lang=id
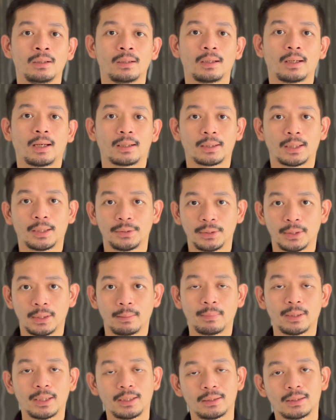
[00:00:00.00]

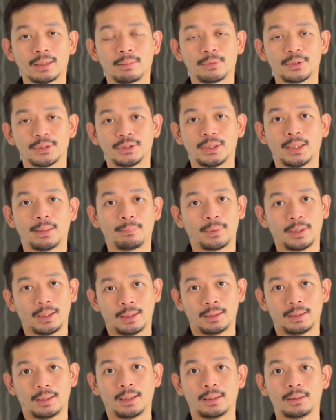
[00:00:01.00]
Karenanya mari kita
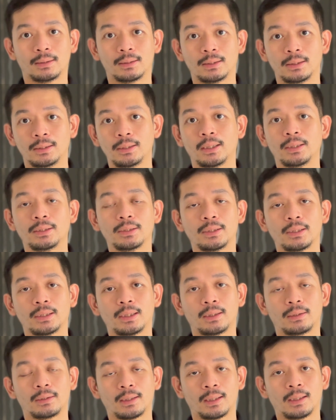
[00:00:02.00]
persiapkan hati dan diri
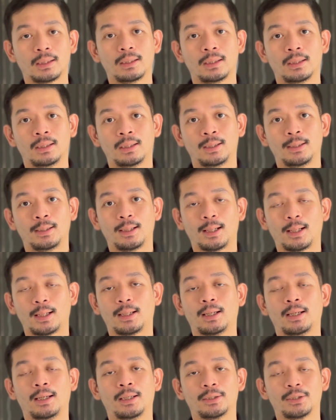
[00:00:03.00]
kita
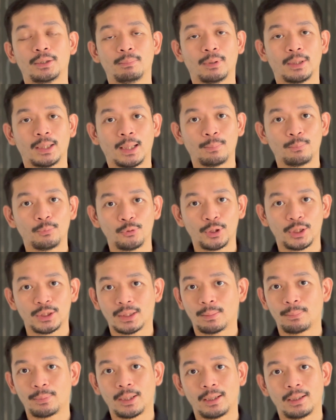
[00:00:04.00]
agar dimanapun
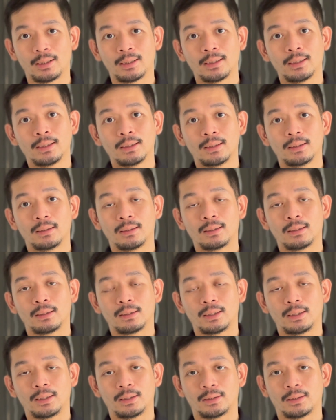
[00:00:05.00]
kita berada,
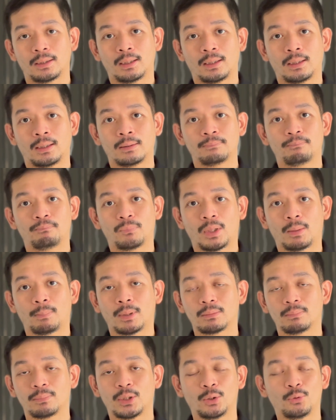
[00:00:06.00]
kita
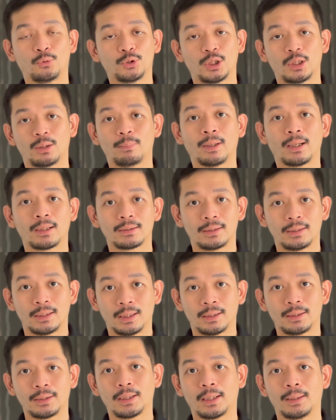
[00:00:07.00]
dapat mengikuti
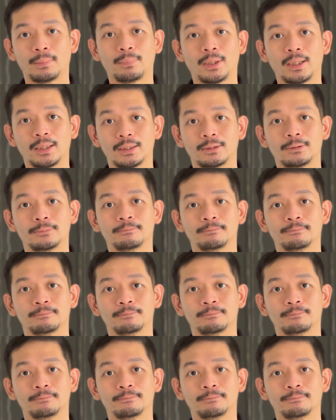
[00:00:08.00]
kebaktian dengan baik.